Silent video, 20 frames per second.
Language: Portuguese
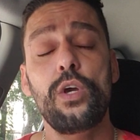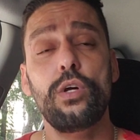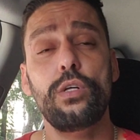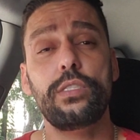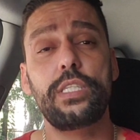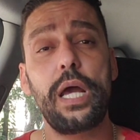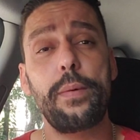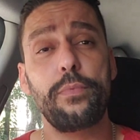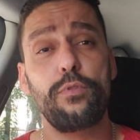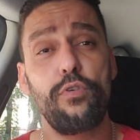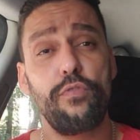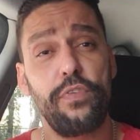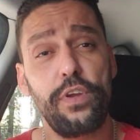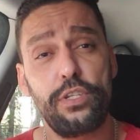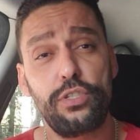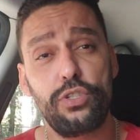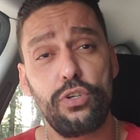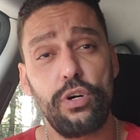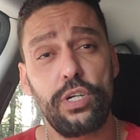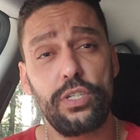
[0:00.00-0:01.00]
O tema do
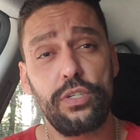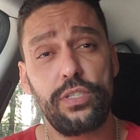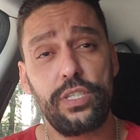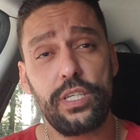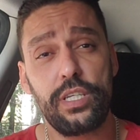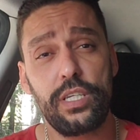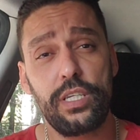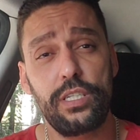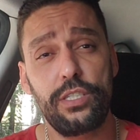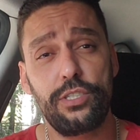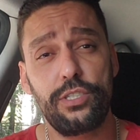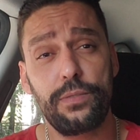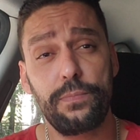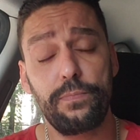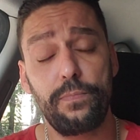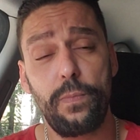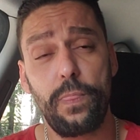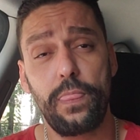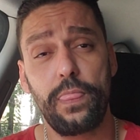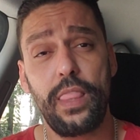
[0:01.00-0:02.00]
vídeo de hoje é o seguinte:
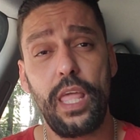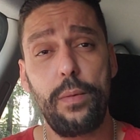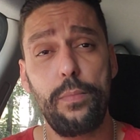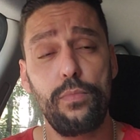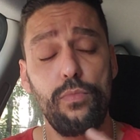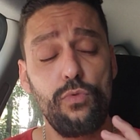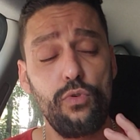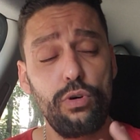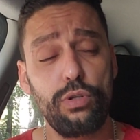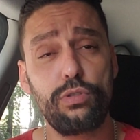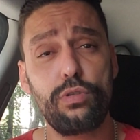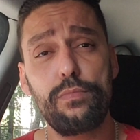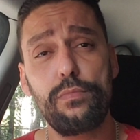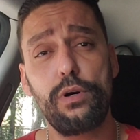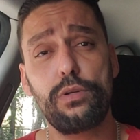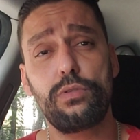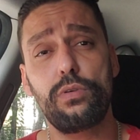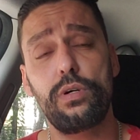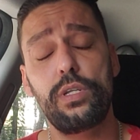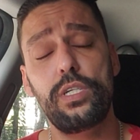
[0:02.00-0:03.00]
tem muito
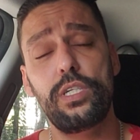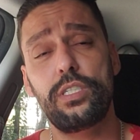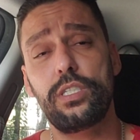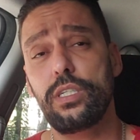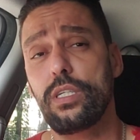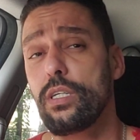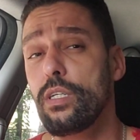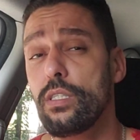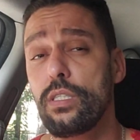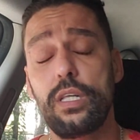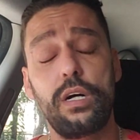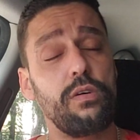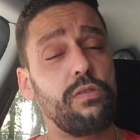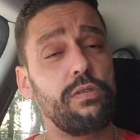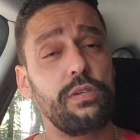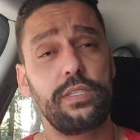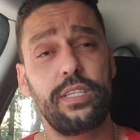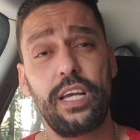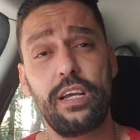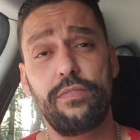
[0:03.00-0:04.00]
motorista que não
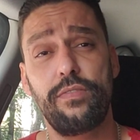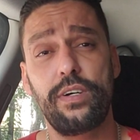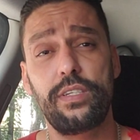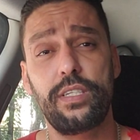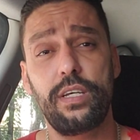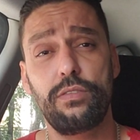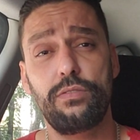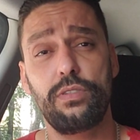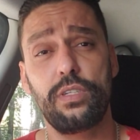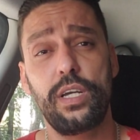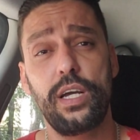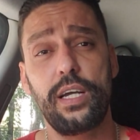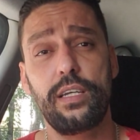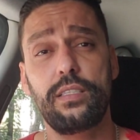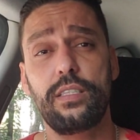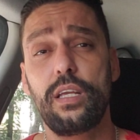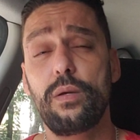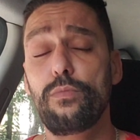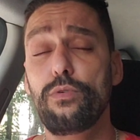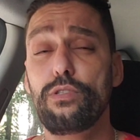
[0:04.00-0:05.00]
consegue fazer alto ganho,
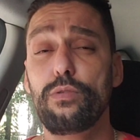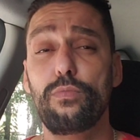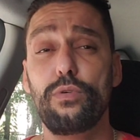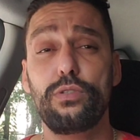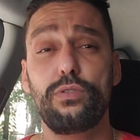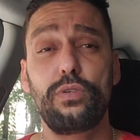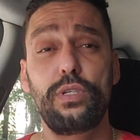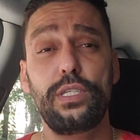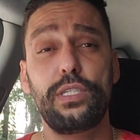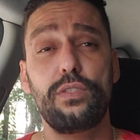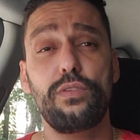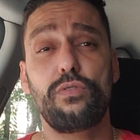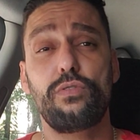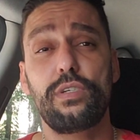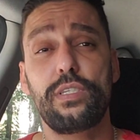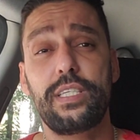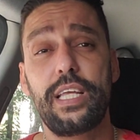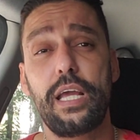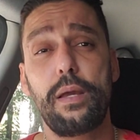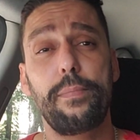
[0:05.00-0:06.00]
tem muito motorista que não
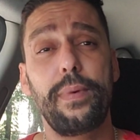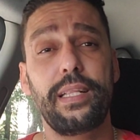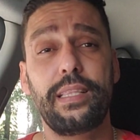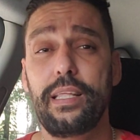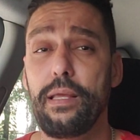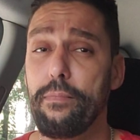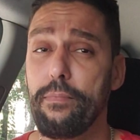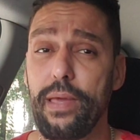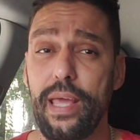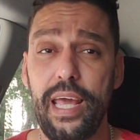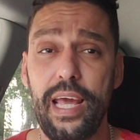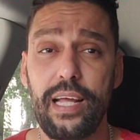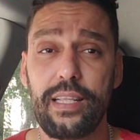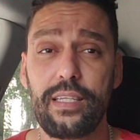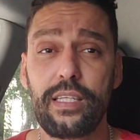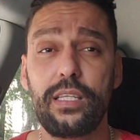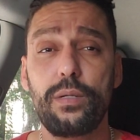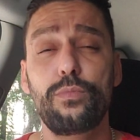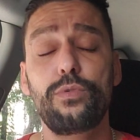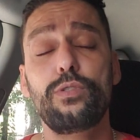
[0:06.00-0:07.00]
consegue bater
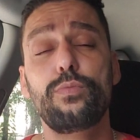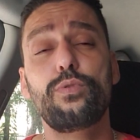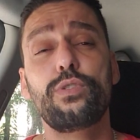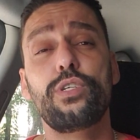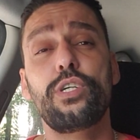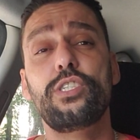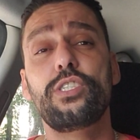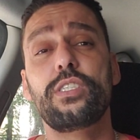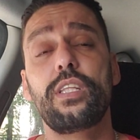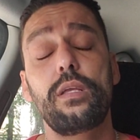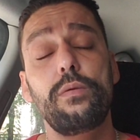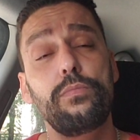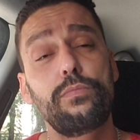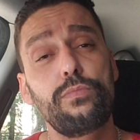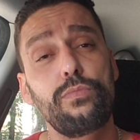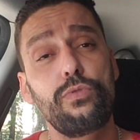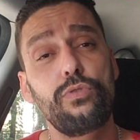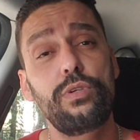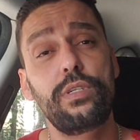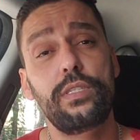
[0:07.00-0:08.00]
meta, tem muito motorista que tem
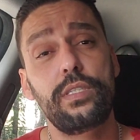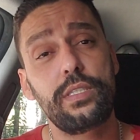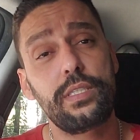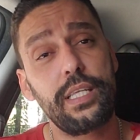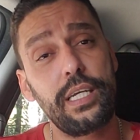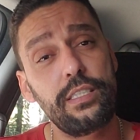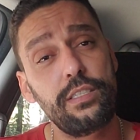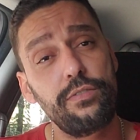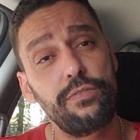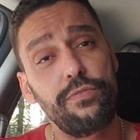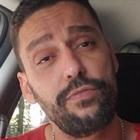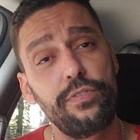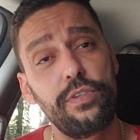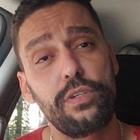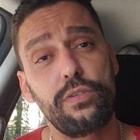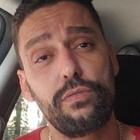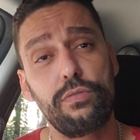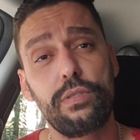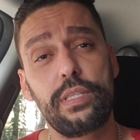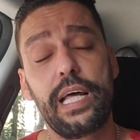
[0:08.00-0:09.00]
muita
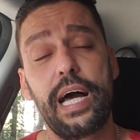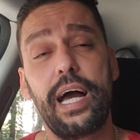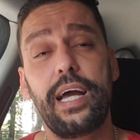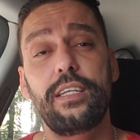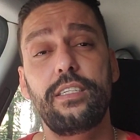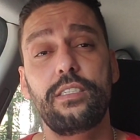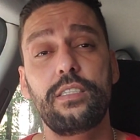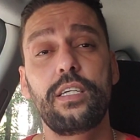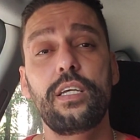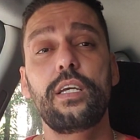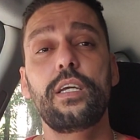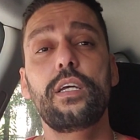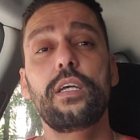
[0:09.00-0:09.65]
dificuldade